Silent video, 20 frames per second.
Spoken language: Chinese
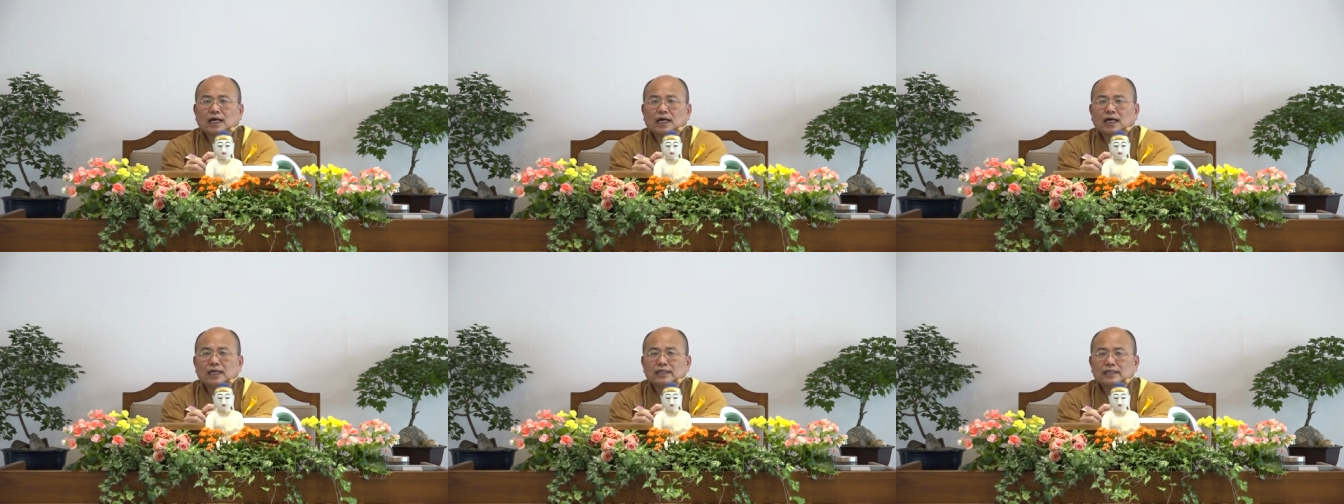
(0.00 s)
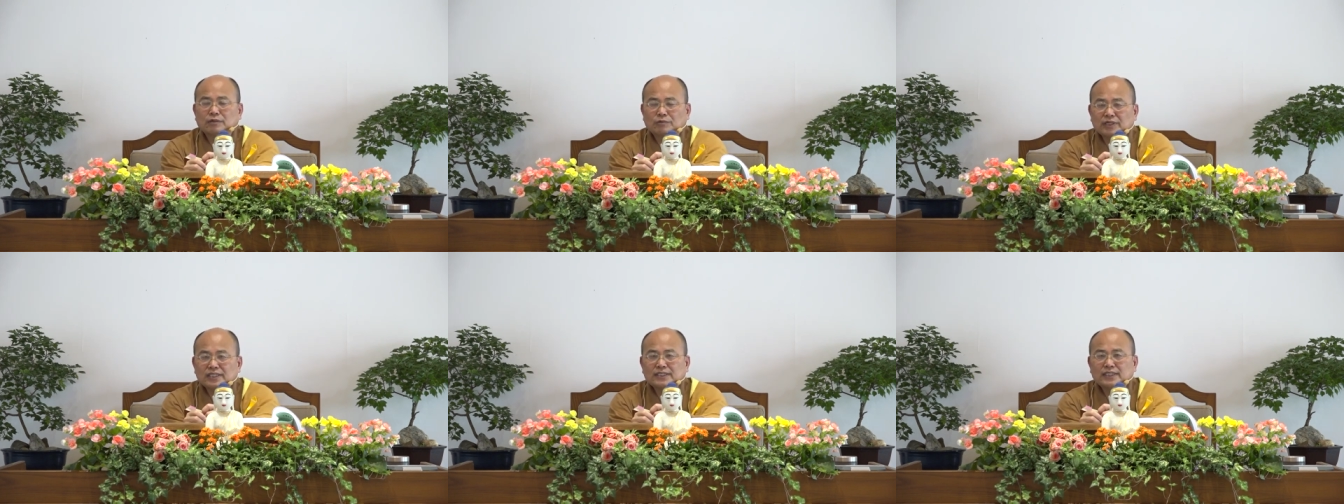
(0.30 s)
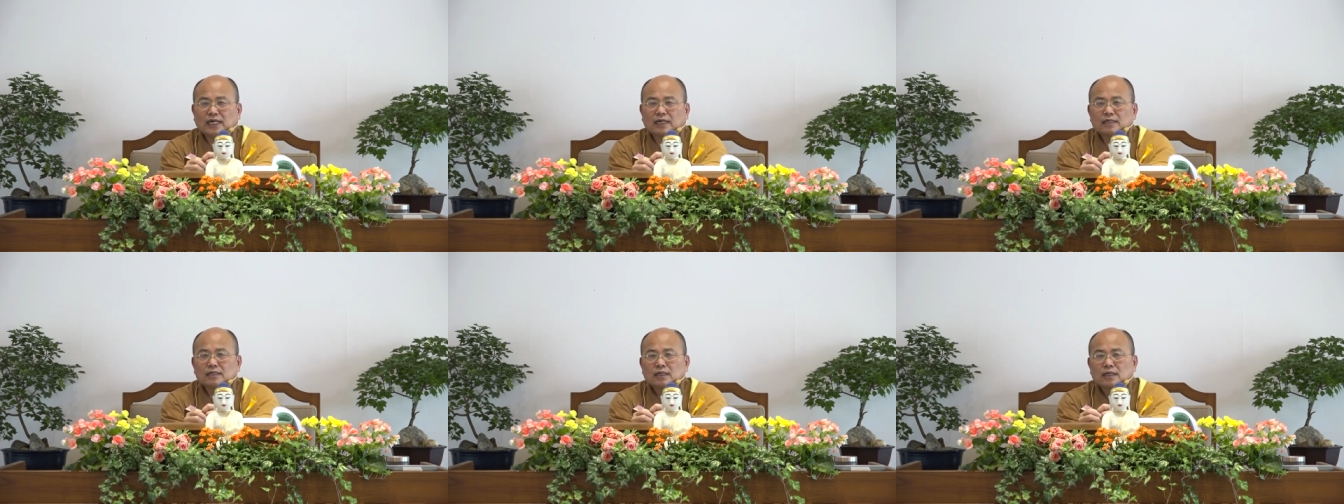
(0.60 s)
啊也会
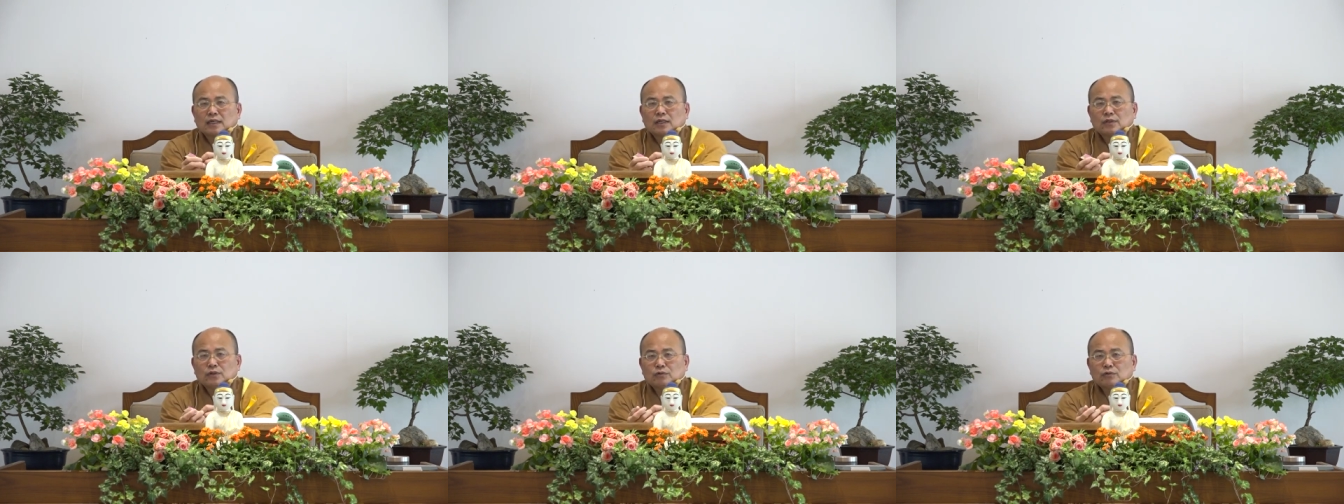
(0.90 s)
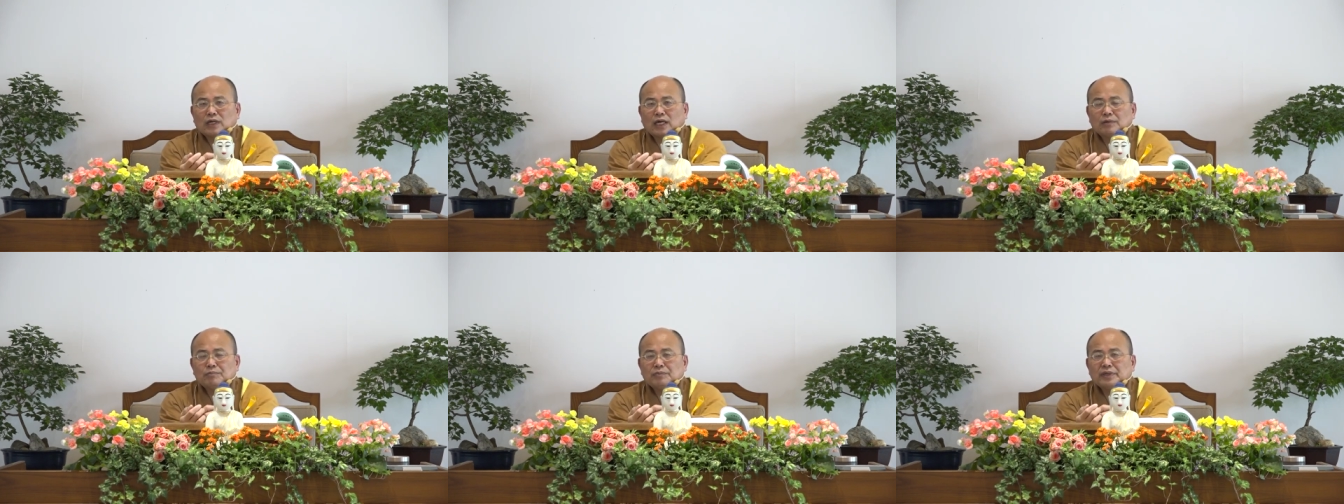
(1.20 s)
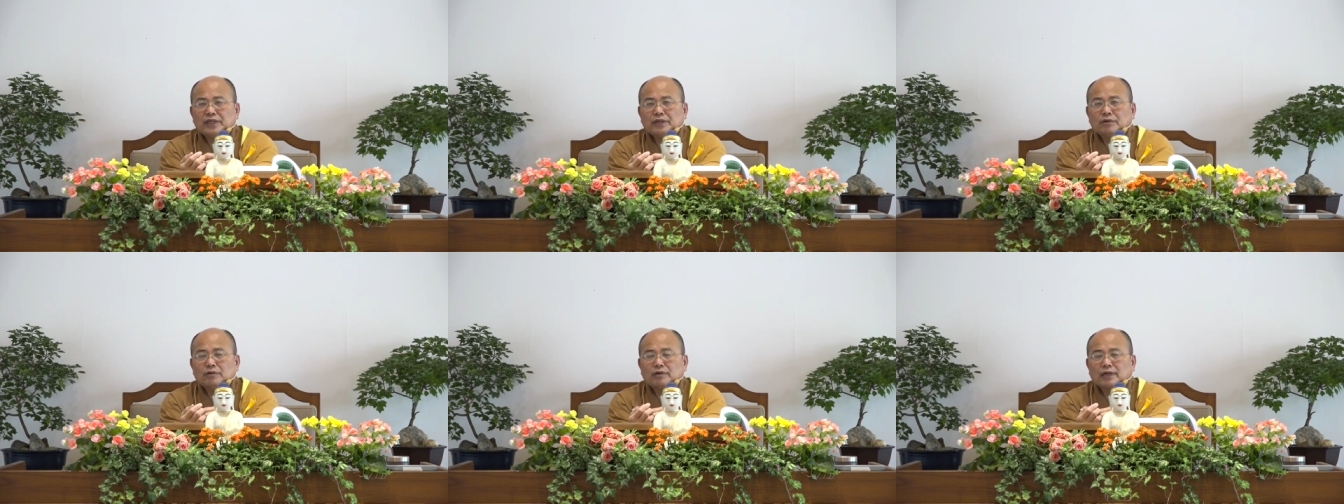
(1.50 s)
想：如来
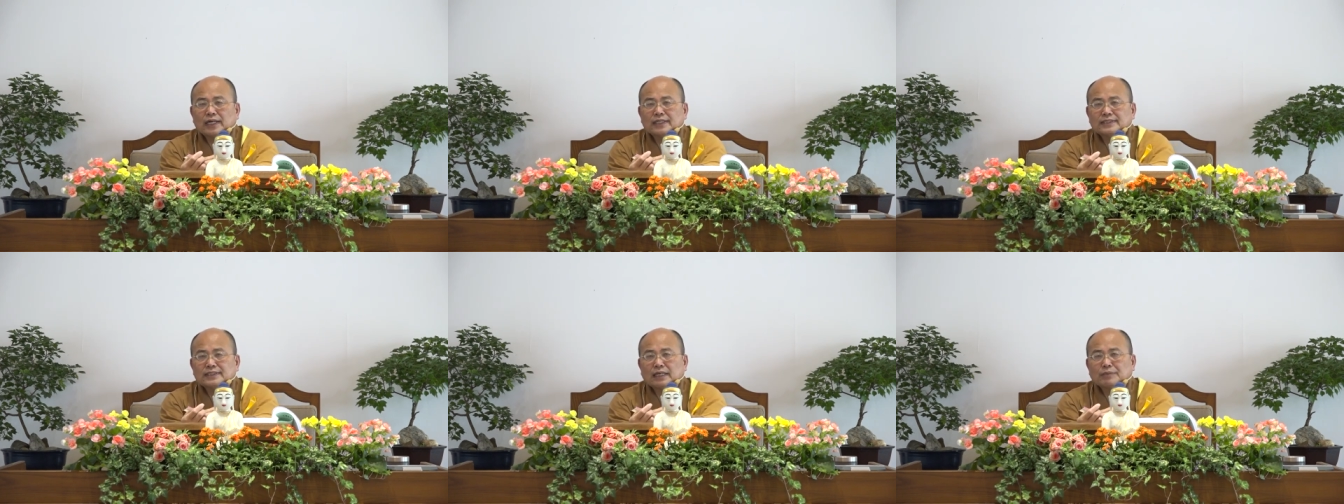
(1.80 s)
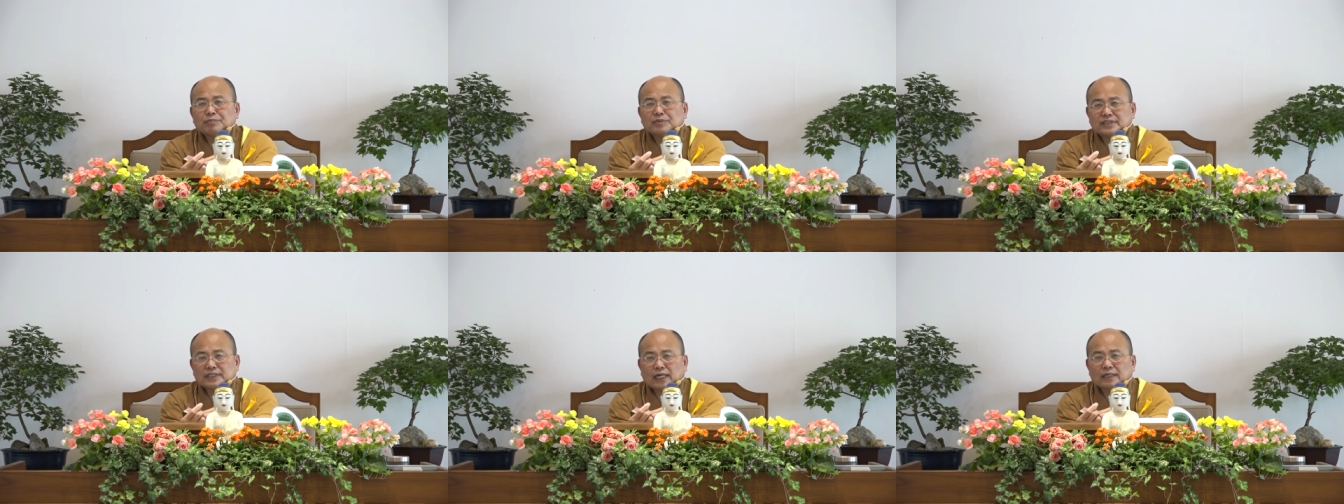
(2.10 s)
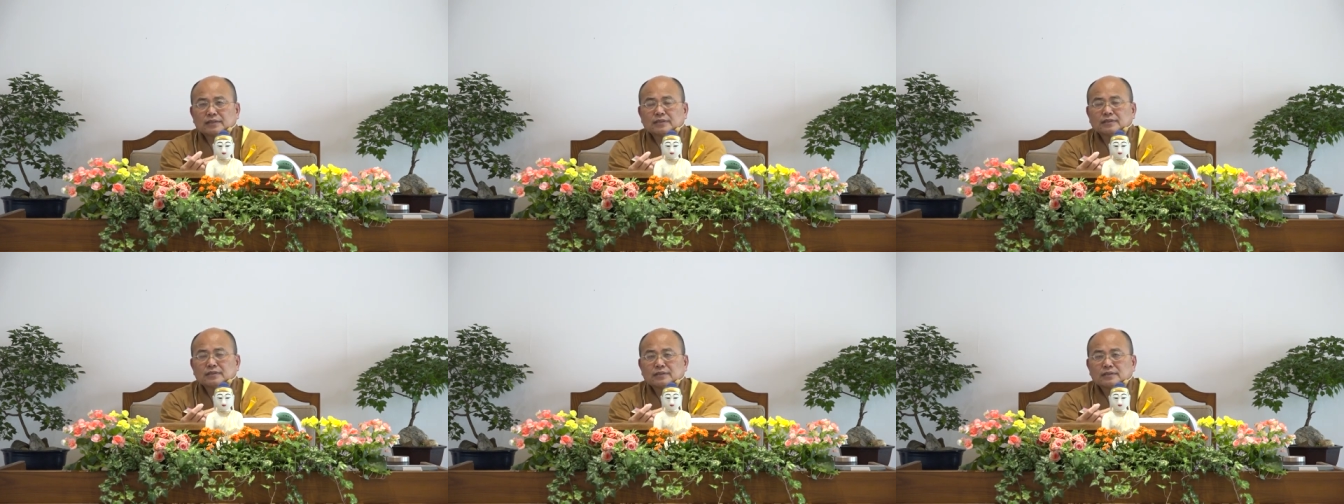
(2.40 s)
灭后还在不
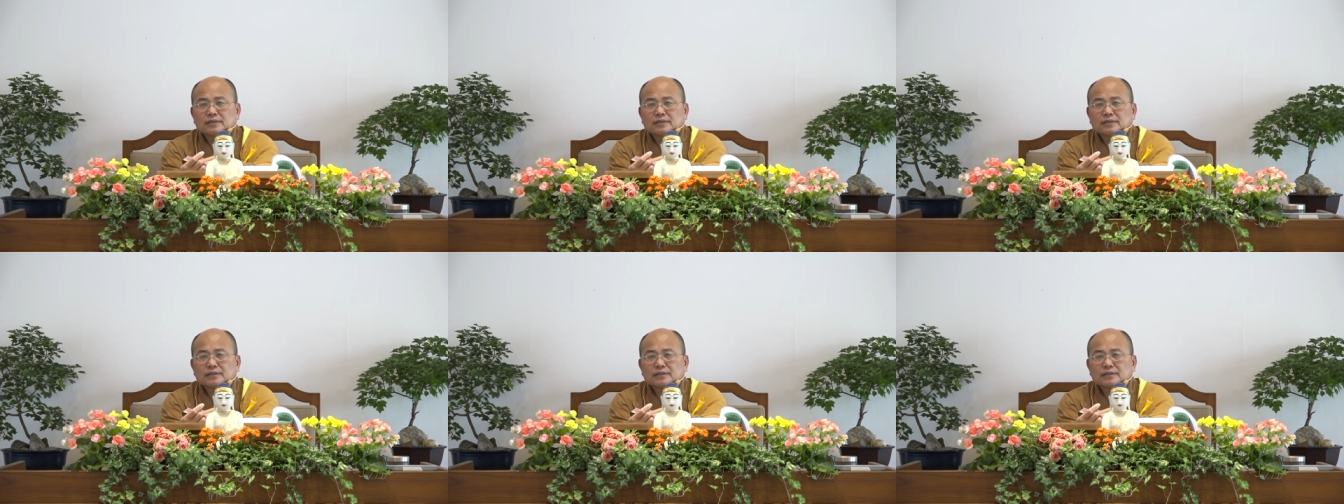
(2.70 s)
在？